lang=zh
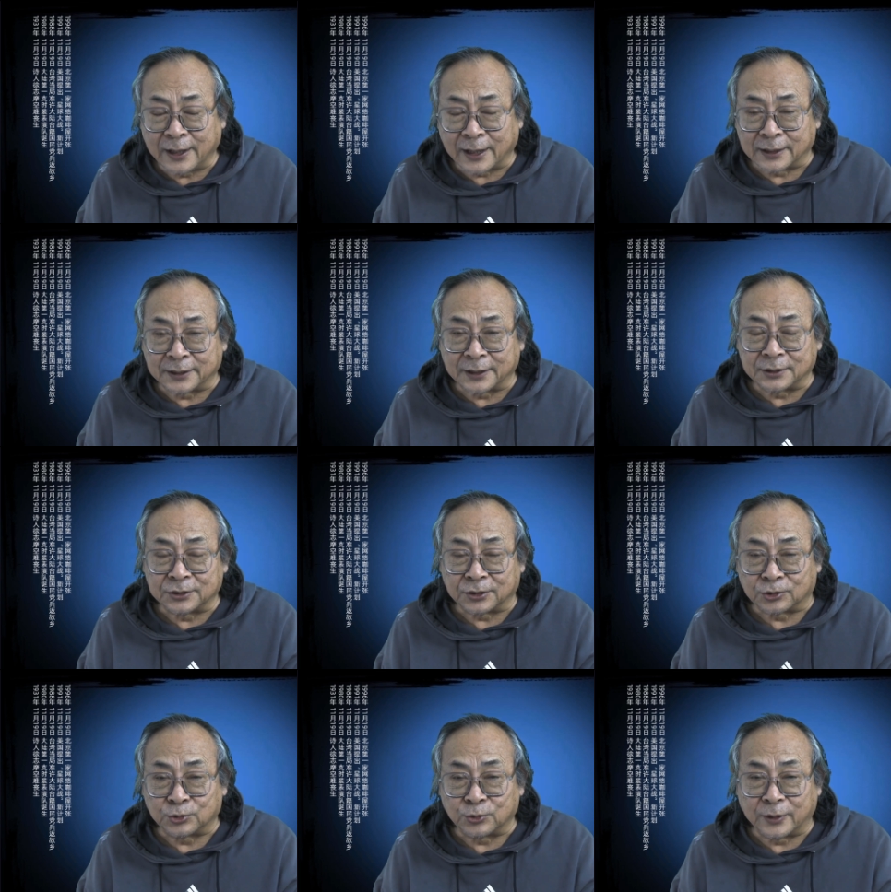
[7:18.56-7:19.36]
阳海这个
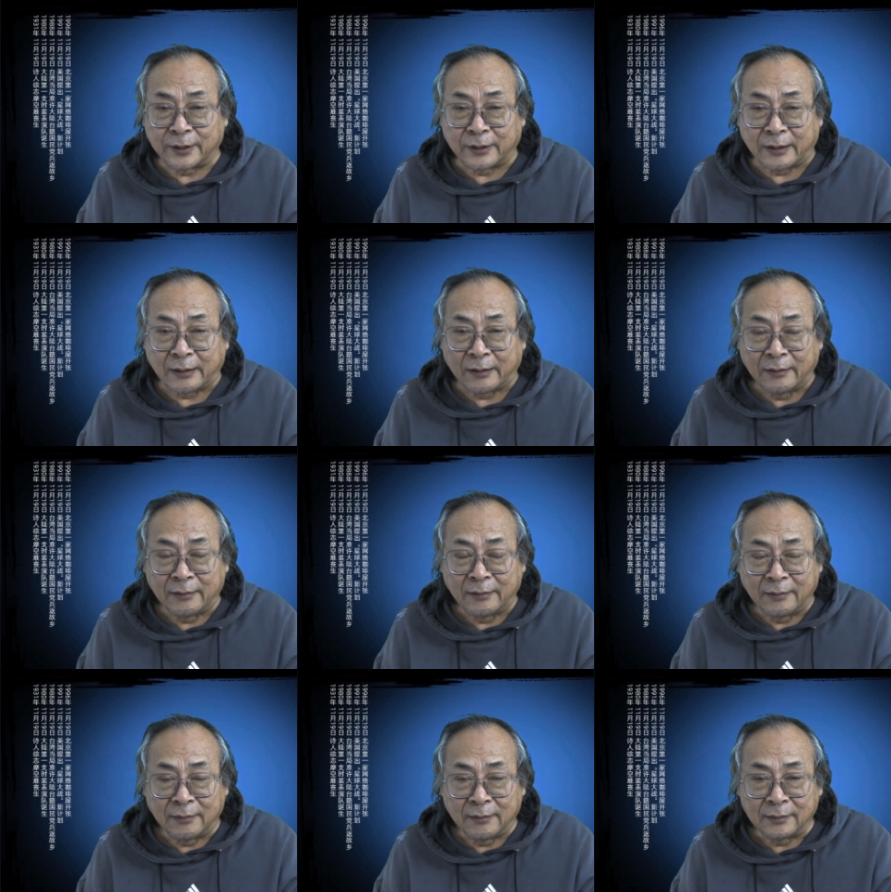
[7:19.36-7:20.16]
小说呢，
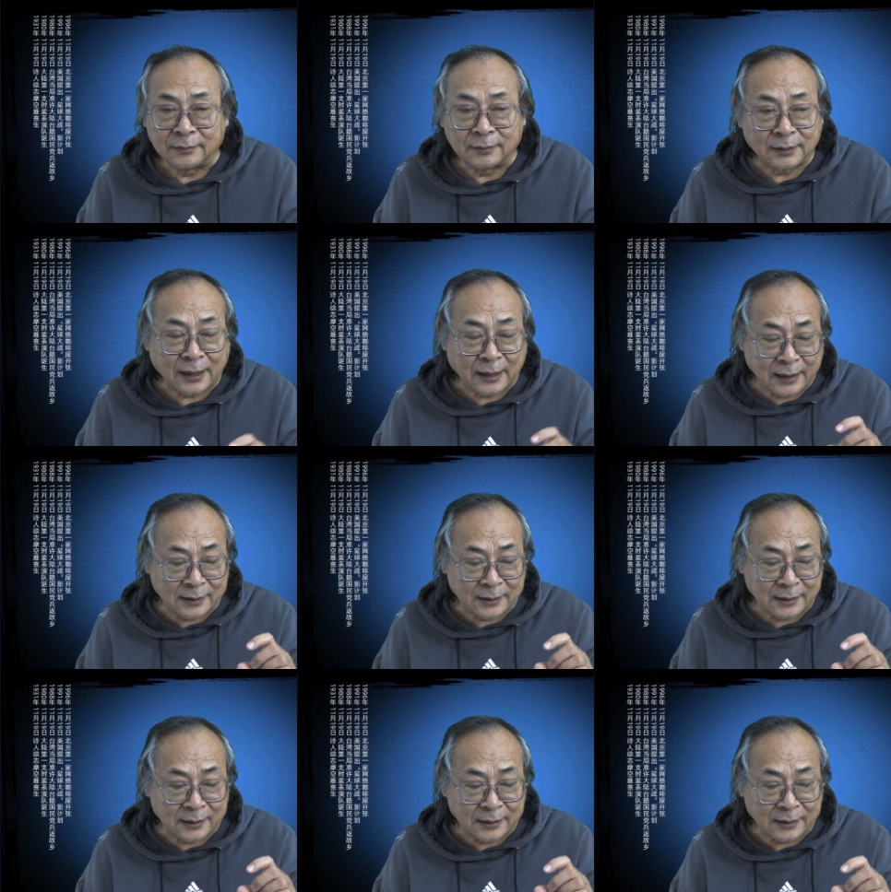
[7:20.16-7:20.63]
大